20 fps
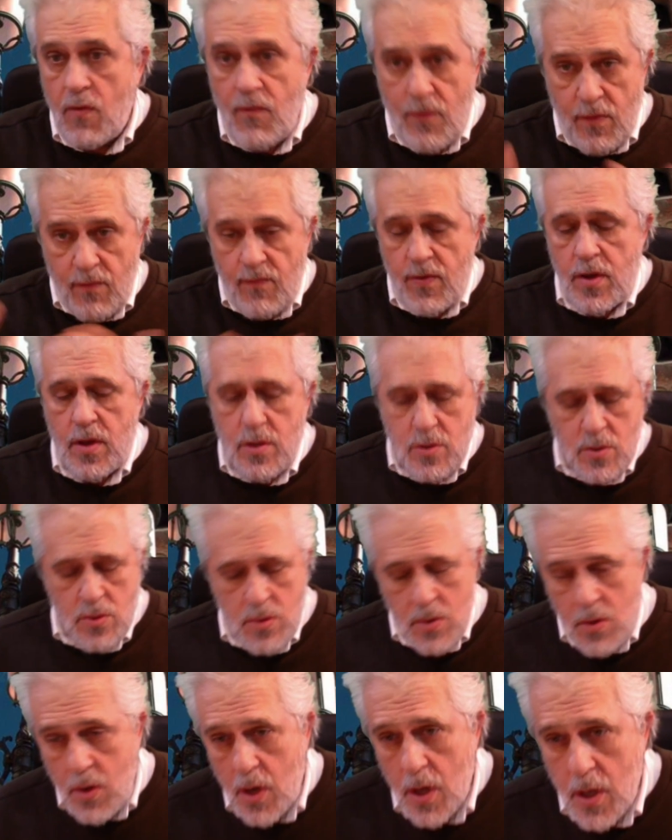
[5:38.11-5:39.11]
vi
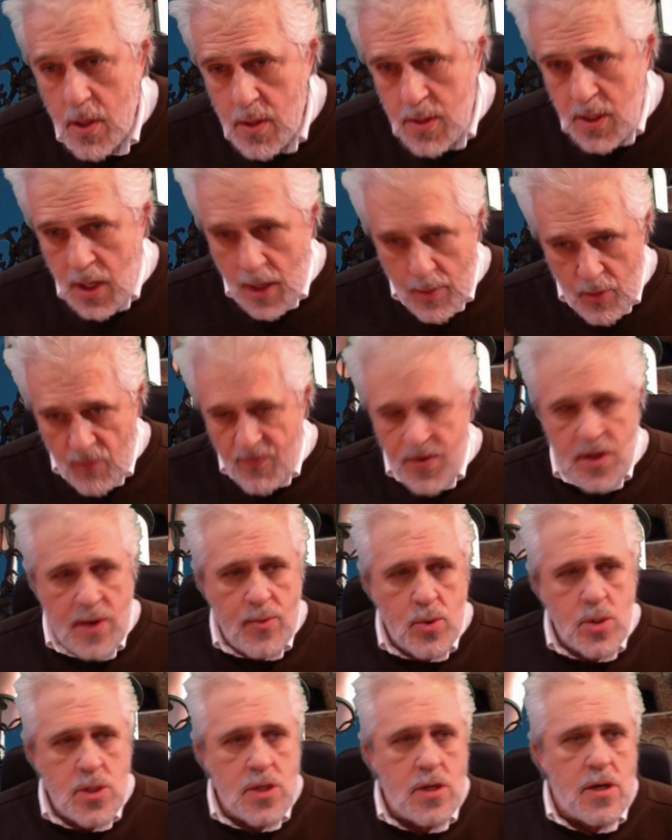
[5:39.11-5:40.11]
invito, organizziamo,
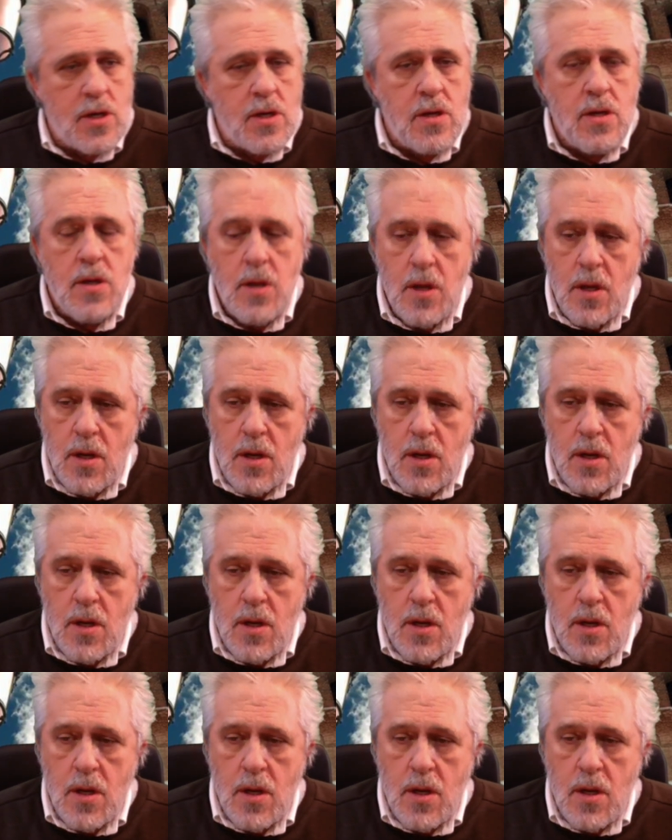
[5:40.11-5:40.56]
vediamoci lì,